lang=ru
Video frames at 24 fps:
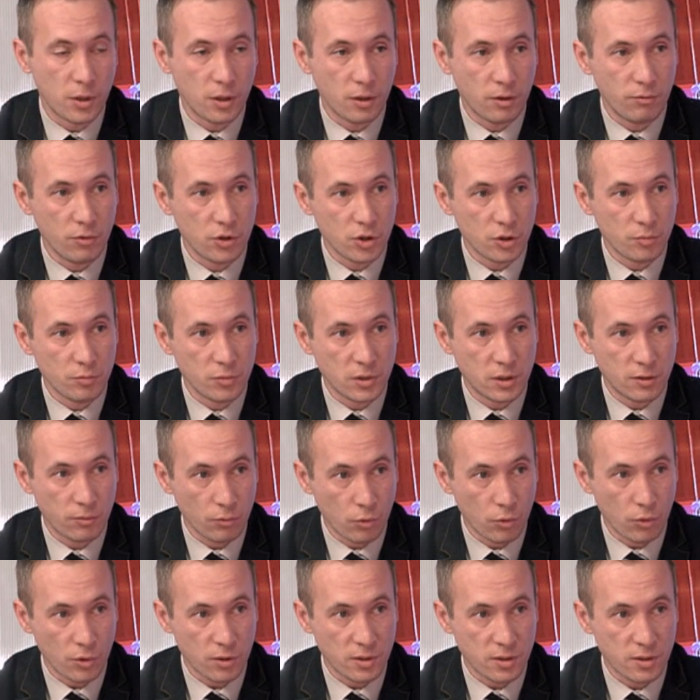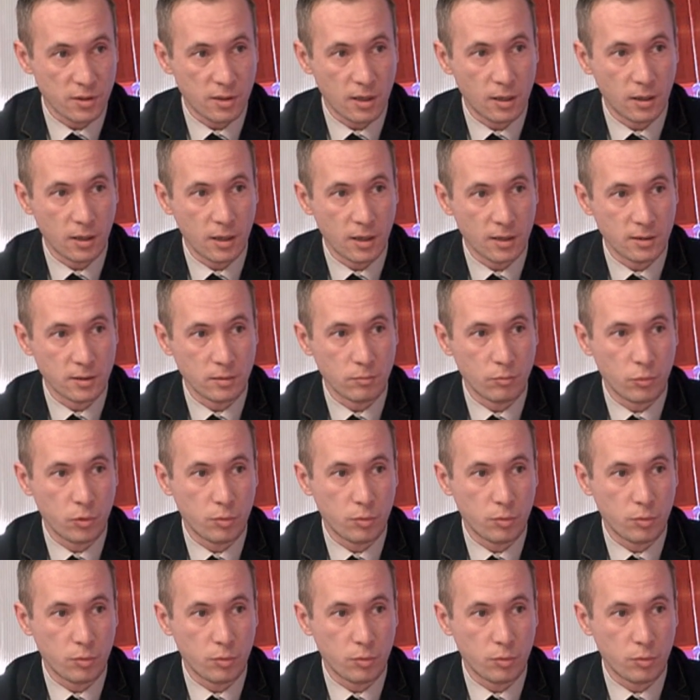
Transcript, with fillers: по недвижимости в городе Тольятти.